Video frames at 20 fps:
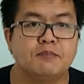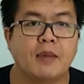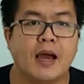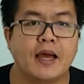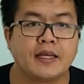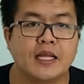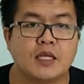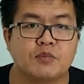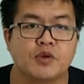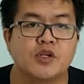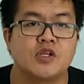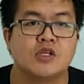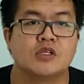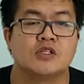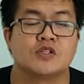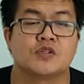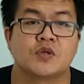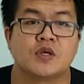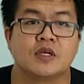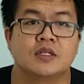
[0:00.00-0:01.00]
นมาในพระเย
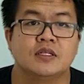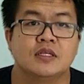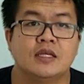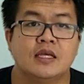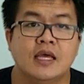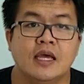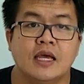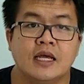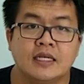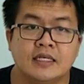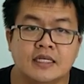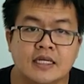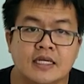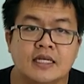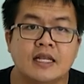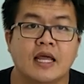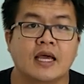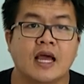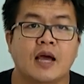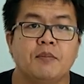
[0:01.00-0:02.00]
ซูคริสต์นี่
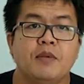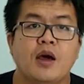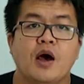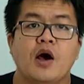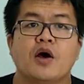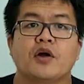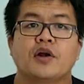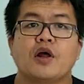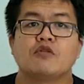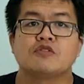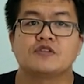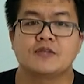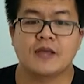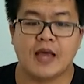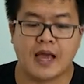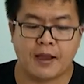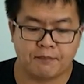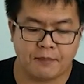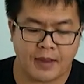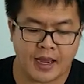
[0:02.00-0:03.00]
แหละครับเรา
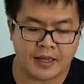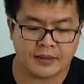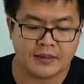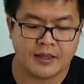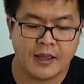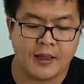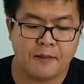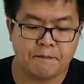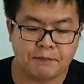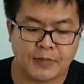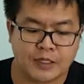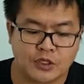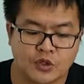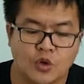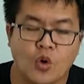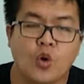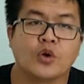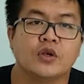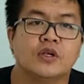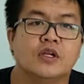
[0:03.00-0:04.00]
สามารถเป็น
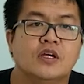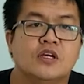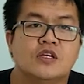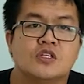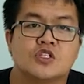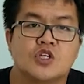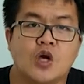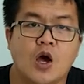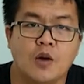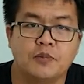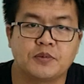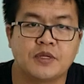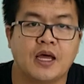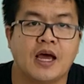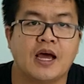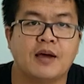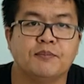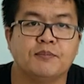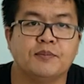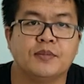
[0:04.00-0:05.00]
คนชอบธ
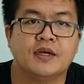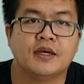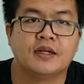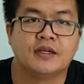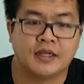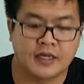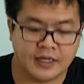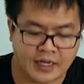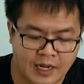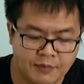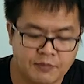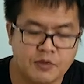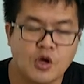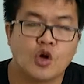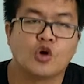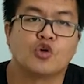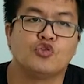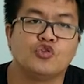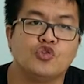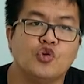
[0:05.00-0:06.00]
รรมนะครับ
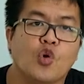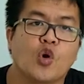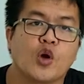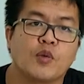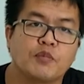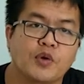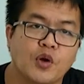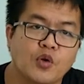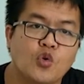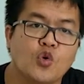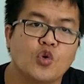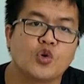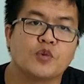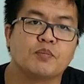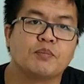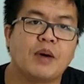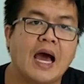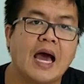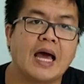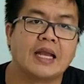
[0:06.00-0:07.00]
โดยพระคุณ
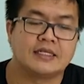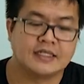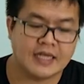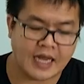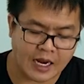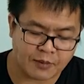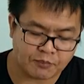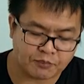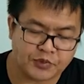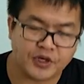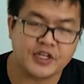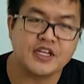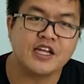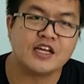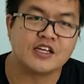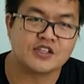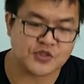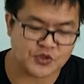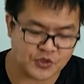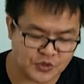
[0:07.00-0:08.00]
ผ่านทางพระเย
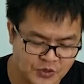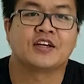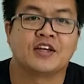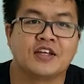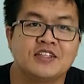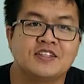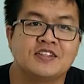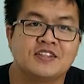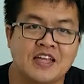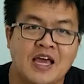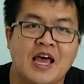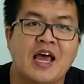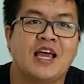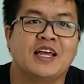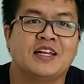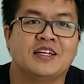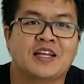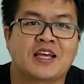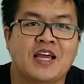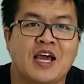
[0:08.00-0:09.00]
ซูคริสต์ได้
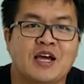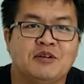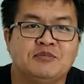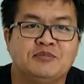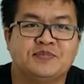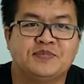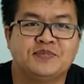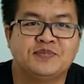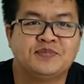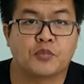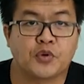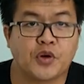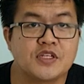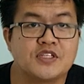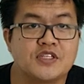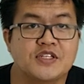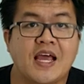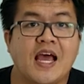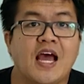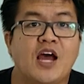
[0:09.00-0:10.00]
นะครับ พระ
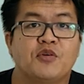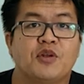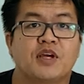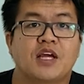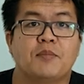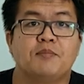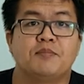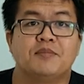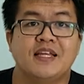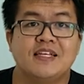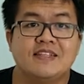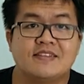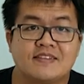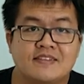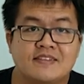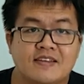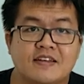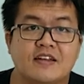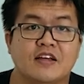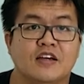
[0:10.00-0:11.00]
เจ้านะครับได้
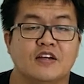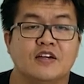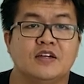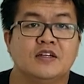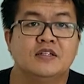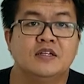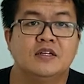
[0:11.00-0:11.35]
เสนอ